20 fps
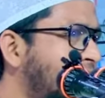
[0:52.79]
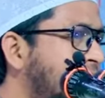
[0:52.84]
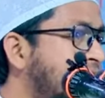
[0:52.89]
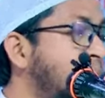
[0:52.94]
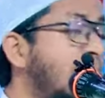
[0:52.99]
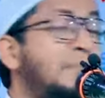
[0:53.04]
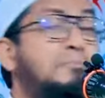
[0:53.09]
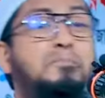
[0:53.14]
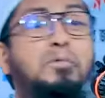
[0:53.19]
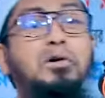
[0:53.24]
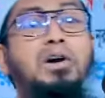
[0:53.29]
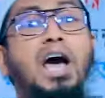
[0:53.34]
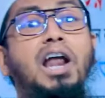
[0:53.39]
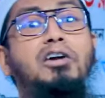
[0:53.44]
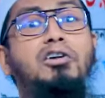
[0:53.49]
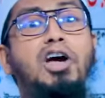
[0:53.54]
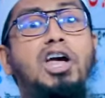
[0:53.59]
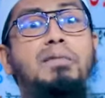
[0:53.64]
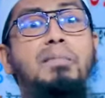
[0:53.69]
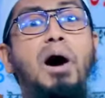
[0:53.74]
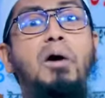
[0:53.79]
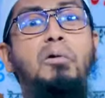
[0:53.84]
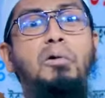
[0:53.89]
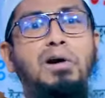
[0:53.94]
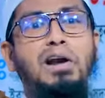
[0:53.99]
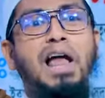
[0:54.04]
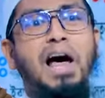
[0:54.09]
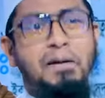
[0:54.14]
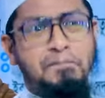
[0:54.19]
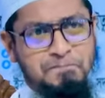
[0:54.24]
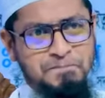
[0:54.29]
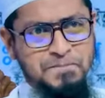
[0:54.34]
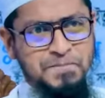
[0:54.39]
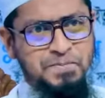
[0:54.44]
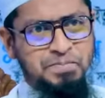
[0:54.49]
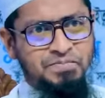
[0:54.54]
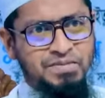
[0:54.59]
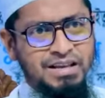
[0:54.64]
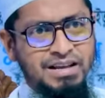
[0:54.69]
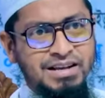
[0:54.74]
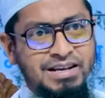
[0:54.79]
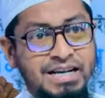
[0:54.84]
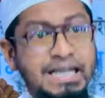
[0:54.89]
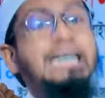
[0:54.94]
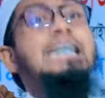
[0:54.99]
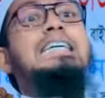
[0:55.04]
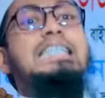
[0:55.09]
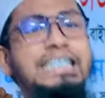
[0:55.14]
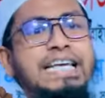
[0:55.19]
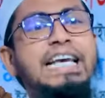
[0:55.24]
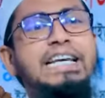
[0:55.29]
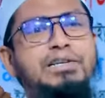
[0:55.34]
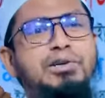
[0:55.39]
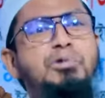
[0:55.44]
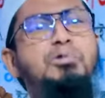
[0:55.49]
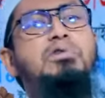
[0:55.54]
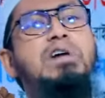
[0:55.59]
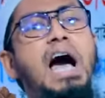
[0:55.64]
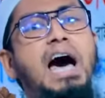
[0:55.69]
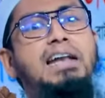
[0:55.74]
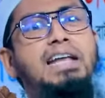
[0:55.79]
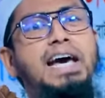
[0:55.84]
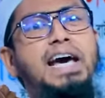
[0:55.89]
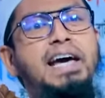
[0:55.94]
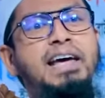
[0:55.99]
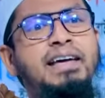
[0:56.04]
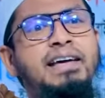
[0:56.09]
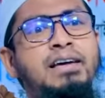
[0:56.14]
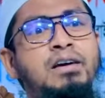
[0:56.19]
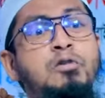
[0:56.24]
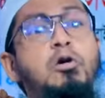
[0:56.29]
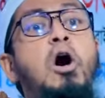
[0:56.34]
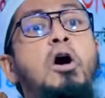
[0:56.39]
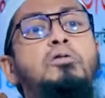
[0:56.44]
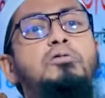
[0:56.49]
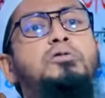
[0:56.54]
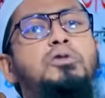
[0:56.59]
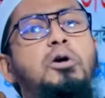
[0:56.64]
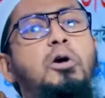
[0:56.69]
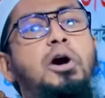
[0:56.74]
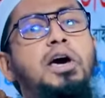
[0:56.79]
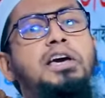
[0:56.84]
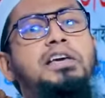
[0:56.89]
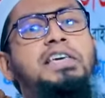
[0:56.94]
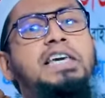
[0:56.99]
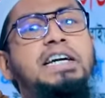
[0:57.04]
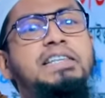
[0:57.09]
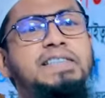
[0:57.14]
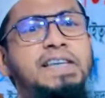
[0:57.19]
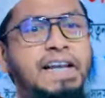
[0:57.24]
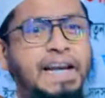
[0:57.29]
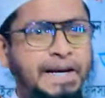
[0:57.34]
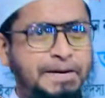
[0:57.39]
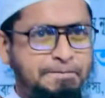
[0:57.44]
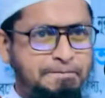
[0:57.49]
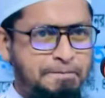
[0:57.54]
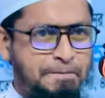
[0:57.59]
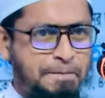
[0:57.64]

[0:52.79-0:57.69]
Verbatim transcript: ইমাম বুখারি রহিমাহুল্লাহ শিশুকালে অন্ধ হয়ে গিয়েছিলেন